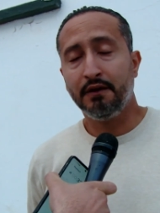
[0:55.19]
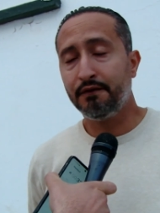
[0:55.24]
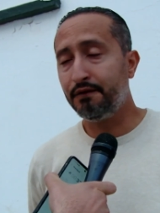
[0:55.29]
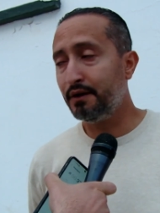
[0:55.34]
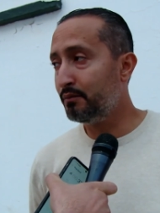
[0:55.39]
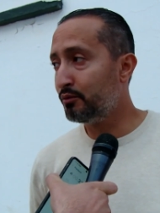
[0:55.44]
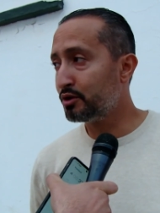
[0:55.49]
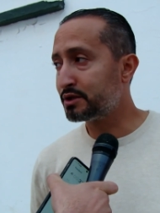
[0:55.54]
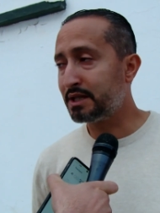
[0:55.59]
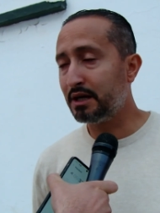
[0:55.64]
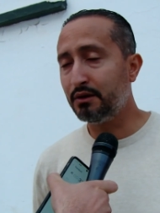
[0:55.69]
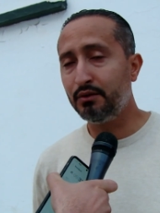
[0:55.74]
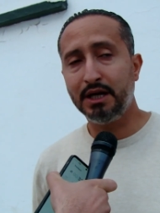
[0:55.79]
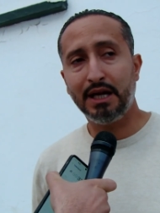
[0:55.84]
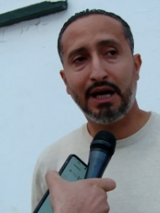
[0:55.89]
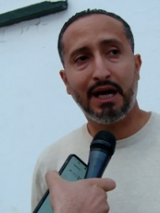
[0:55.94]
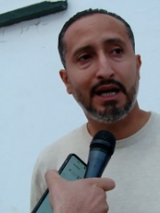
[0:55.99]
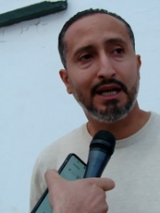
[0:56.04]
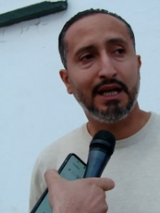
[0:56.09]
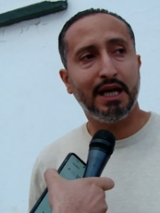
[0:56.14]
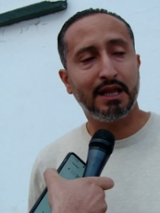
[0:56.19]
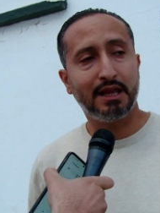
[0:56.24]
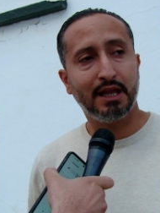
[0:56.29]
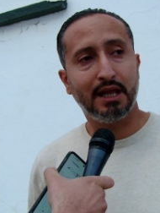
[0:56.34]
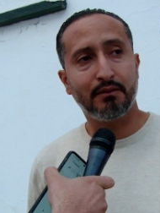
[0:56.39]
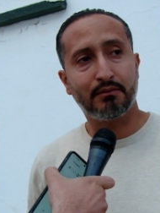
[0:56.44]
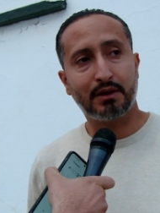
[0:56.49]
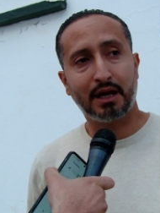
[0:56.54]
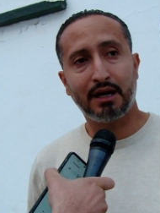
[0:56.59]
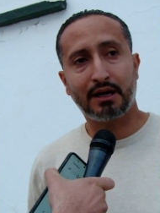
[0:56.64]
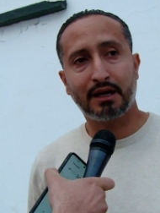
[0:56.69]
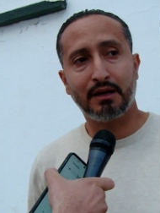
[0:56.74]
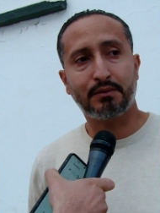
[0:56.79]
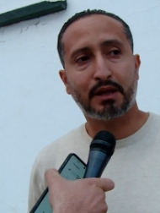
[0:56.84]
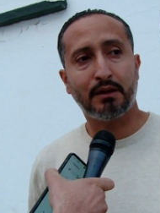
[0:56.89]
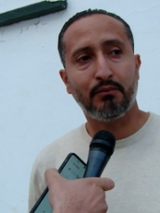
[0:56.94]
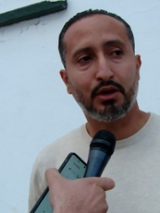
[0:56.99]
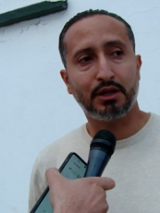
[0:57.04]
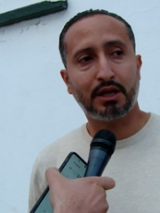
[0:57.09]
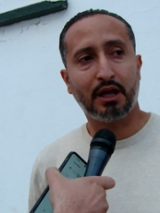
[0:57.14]
في المستوى العالي هذا نتاع
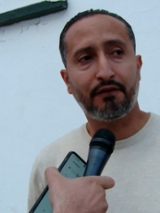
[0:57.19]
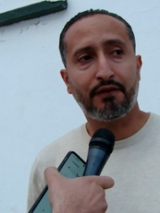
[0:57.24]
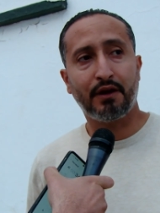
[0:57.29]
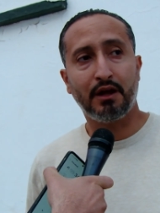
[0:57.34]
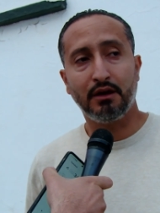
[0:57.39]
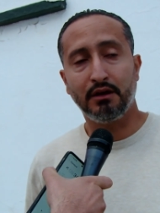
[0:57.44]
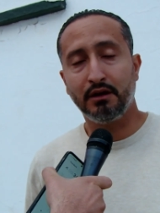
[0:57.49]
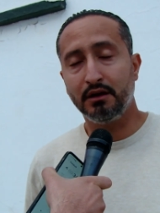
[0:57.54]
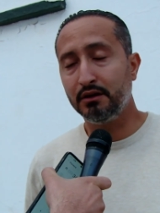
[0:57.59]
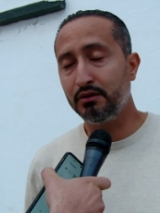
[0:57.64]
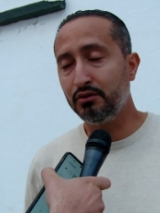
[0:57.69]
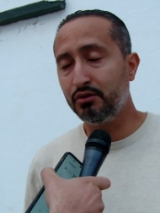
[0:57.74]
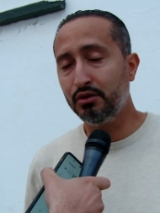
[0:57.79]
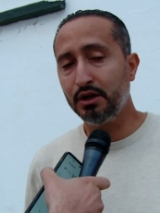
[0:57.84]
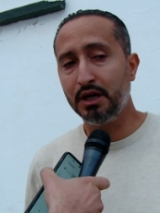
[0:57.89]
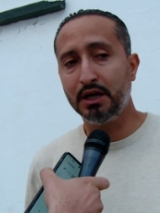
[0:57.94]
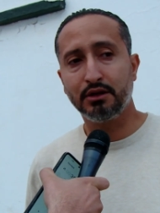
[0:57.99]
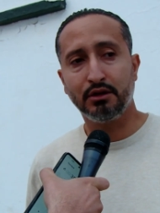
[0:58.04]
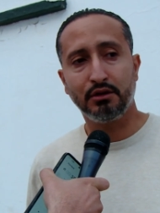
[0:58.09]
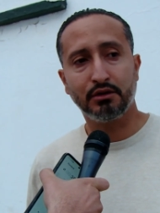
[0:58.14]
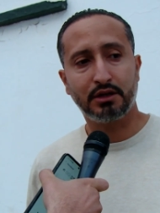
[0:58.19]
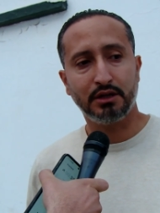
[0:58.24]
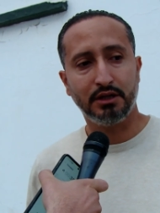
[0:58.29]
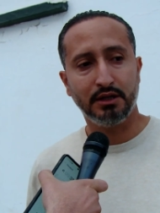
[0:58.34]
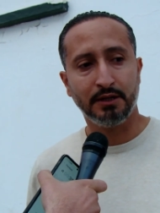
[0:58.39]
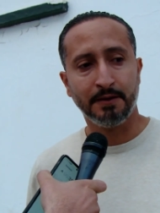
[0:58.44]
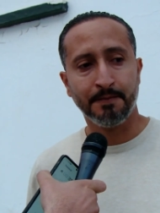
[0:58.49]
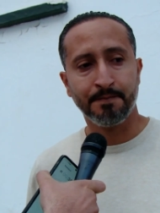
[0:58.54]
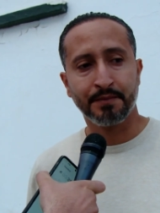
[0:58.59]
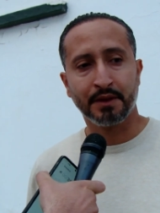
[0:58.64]
الرابطة المحترفة الأولى دونك